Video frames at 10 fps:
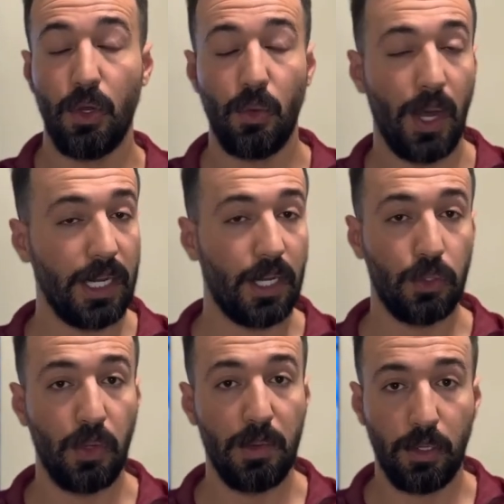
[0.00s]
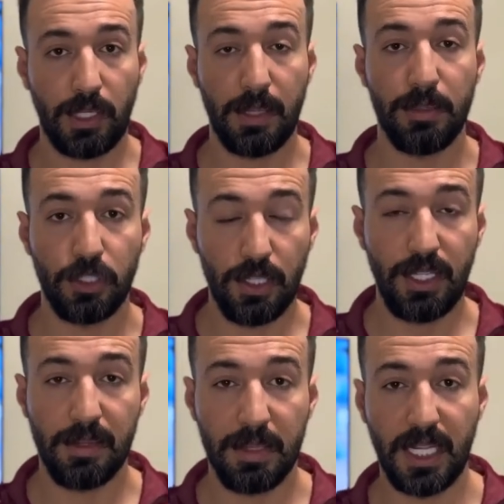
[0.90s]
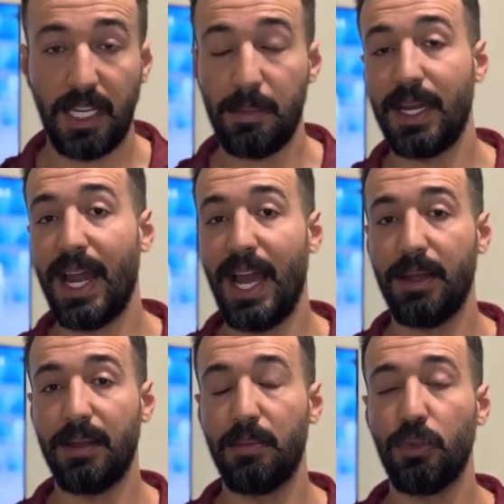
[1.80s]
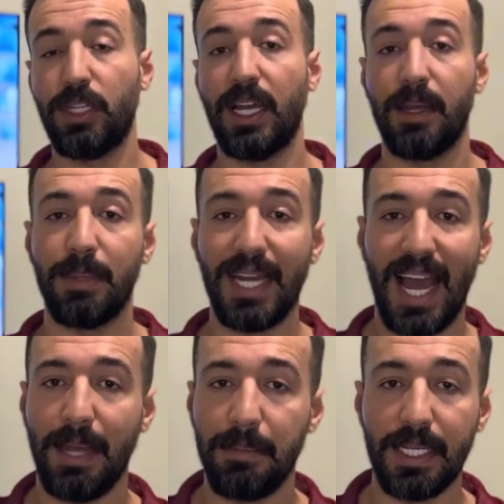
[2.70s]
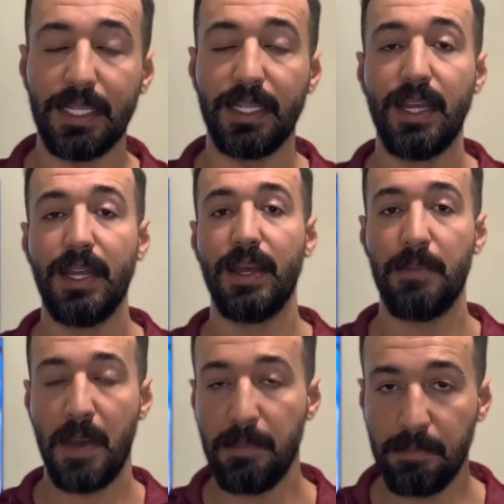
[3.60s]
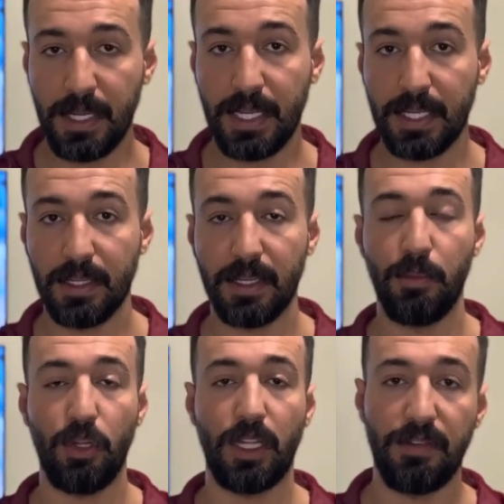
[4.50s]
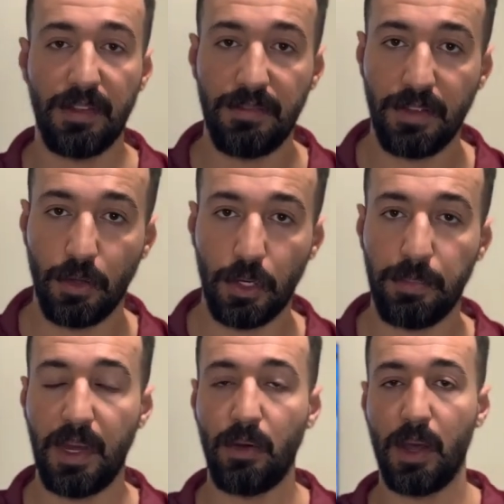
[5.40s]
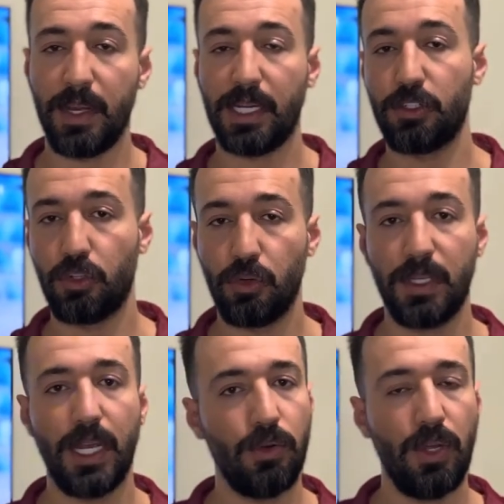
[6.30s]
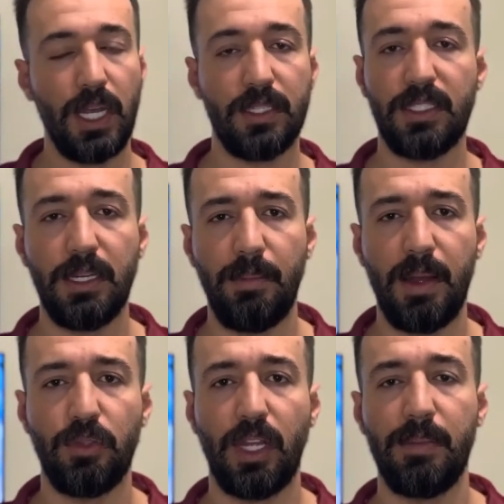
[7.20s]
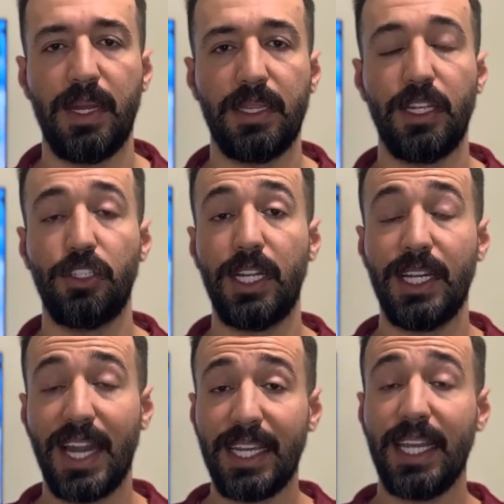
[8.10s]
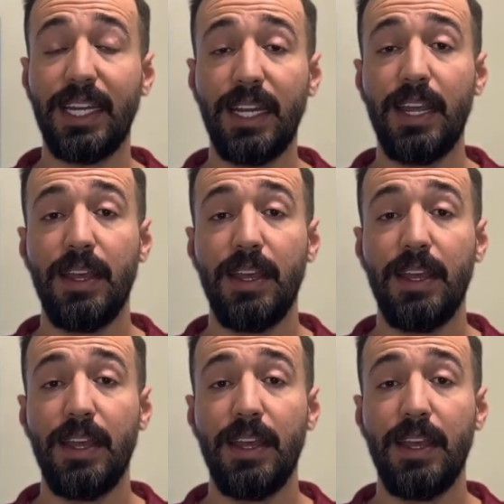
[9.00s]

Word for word: وهي الخطوه المحترمه جدا بتدعيم المنتخب بلاعبين مهمين محترفين في اوروبا وامريكا الجنوبيه انه هيك يصير مع منتخبات ناشئين لكن